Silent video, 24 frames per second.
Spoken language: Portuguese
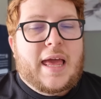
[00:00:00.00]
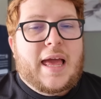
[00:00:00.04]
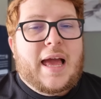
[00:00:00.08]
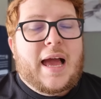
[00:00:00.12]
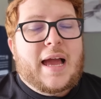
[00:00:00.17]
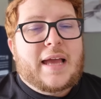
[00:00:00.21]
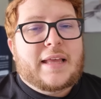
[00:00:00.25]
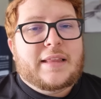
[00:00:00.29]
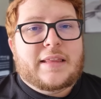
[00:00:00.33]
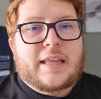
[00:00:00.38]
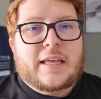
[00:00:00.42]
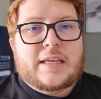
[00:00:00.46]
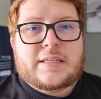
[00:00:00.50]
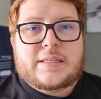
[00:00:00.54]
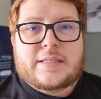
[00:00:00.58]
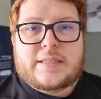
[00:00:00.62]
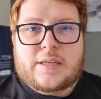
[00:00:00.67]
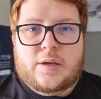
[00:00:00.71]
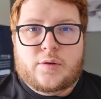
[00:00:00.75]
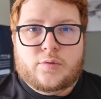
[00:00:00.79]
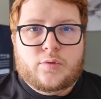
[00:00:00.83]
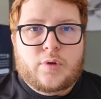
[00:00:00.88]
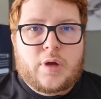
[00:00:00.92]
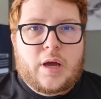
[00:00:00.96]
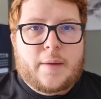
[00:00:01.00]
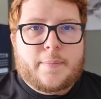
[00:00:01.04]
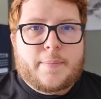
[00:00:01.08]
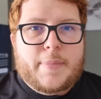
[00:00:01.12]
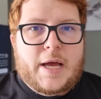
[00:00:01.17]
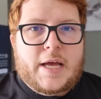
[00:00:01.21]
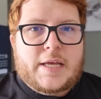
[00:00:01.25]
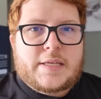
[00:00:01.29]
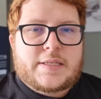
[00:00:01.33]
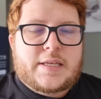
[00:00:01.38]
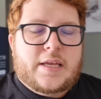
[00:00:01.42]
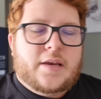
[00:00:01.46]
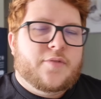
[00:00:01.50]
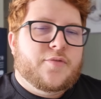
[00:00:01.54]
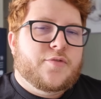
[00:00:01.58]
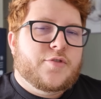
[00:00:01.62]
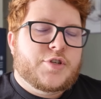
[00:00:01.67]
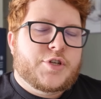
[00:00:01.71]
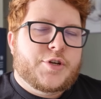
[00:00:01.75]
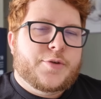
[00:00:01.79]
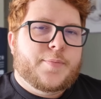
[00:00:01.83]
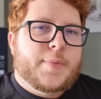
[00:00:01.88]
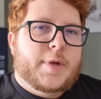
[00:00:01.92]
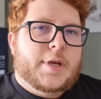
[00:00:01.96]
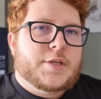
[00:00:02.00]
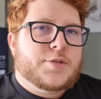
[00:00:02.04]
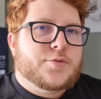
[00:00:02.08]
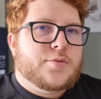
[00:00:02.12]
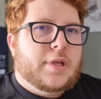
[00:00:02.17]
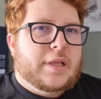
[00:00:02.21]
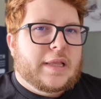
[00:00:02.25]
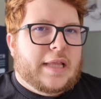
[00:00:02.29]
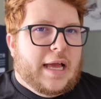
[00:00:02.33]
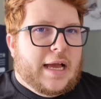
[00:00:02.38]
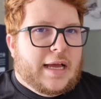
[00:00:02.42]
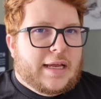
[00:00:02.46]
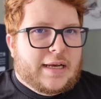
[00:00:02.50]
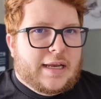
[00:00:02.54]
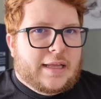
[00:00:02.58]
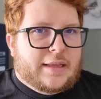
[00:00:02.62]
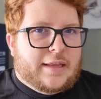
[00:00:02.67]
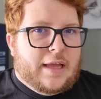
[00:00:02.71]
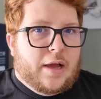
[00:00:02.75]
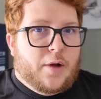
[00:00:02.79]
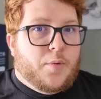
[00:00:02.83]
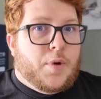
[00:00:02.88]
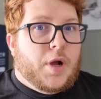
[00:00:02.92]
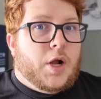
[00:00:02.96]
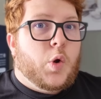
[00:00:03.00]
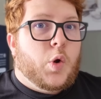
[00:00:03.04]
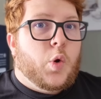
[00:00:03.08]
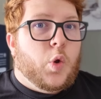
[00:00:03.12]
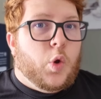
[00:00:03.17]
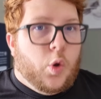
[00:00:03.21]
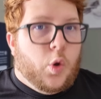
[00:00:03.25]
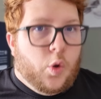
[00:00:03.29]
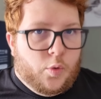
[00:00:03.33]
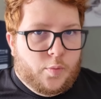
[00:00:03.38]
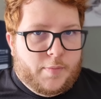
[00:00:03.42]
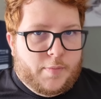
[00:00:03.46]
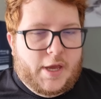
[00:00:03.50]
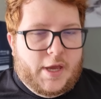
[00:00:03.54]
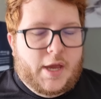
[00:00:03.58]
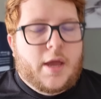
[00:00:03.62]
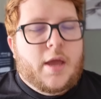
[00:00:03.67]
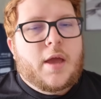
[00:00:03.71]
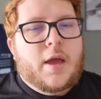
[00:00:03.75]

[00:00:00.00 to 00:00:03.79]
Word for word: A intenção do rapaz era fugir para sua terra natal, a Colômbia.